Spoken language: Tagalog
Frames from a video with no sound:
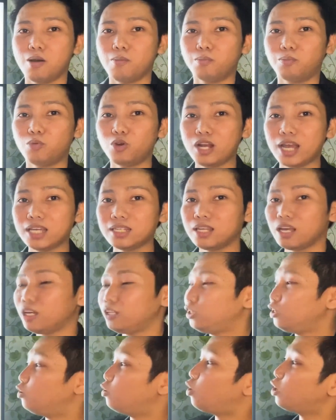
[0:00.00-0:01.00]
Mula sa
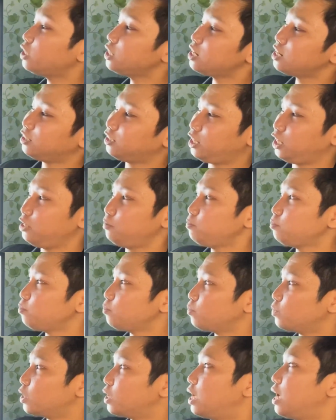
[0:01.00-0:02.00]
kategoryang name,
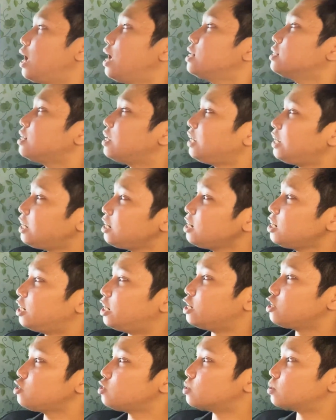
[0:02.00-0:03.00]
sa
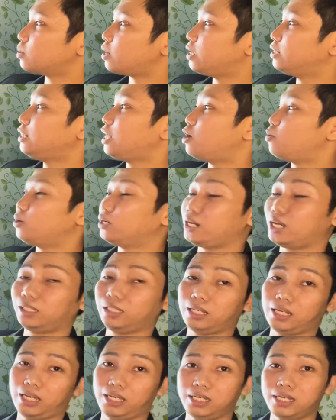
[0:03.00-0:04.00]
English, ang tawag
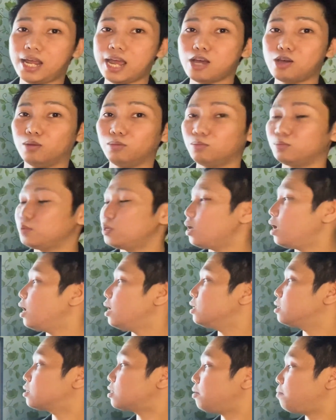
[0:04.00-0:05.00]
natin ay noun.
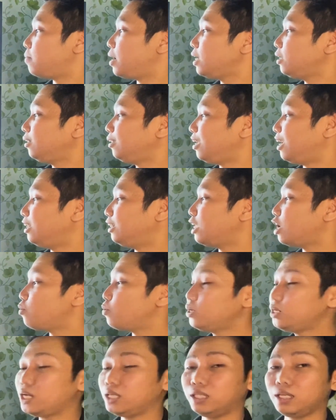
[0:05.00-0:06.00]
Sa math, ang tawag
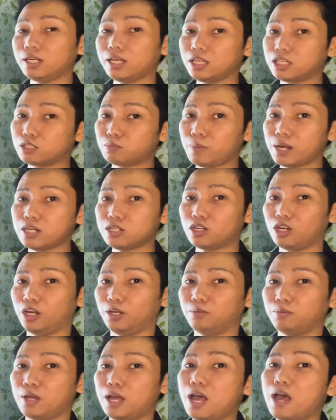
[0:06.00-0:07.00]
natin na expression.
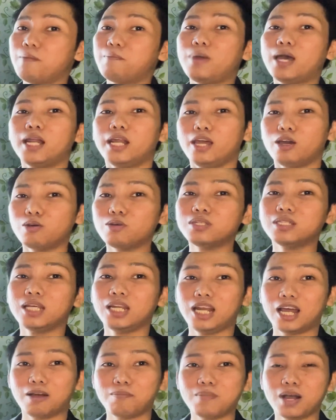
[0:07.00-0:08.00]
Pareho
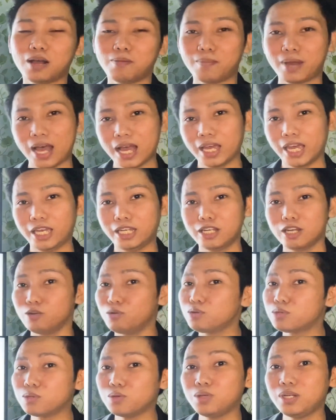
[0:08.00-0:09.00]
silang mga bagay na
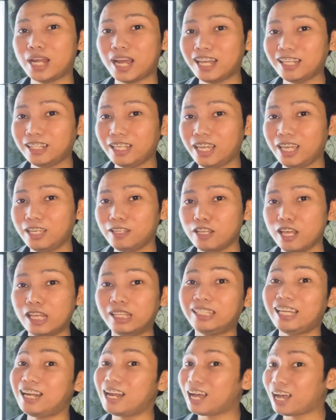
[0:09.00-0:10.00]
gusto nating
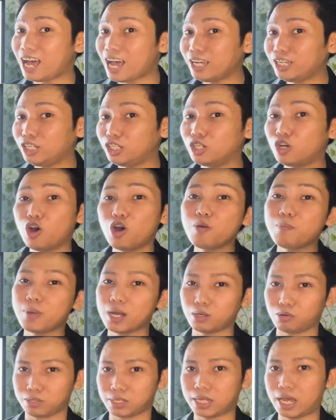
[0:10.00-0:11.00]
talakayin o
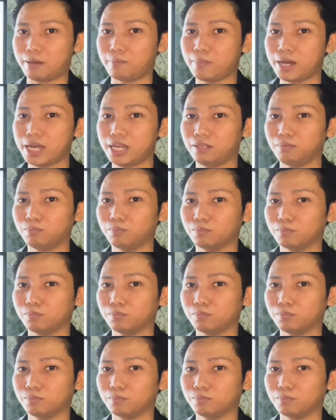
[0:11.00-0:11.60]
pag-usapan.